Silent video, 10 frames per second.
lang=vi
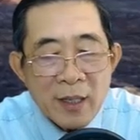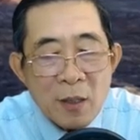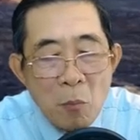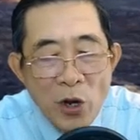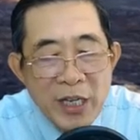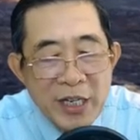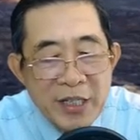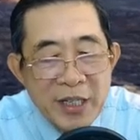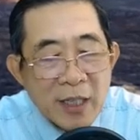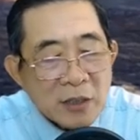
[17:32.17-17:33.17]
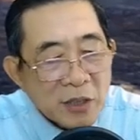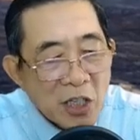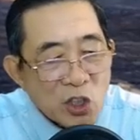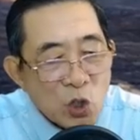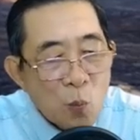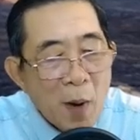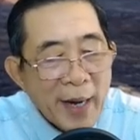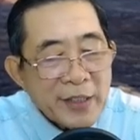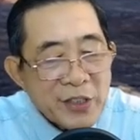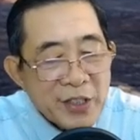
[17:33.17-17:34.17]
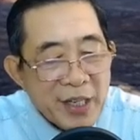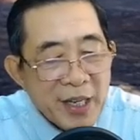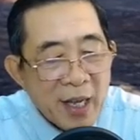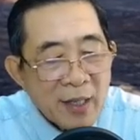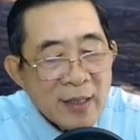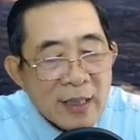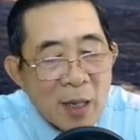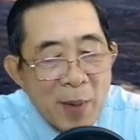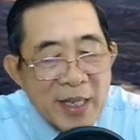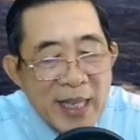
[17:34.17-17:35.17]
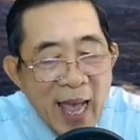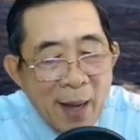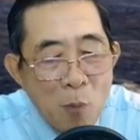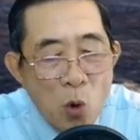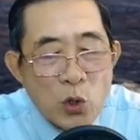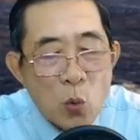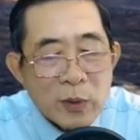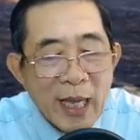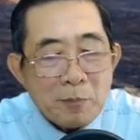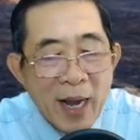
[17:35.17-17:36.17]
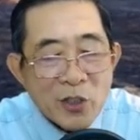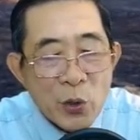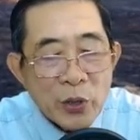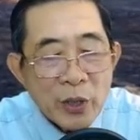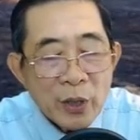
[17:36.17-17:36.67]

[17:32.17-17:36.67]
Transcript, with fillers: mọi người từng sùng bái trước kia đã bị nhà Mộ Dung vạch mặt rồi.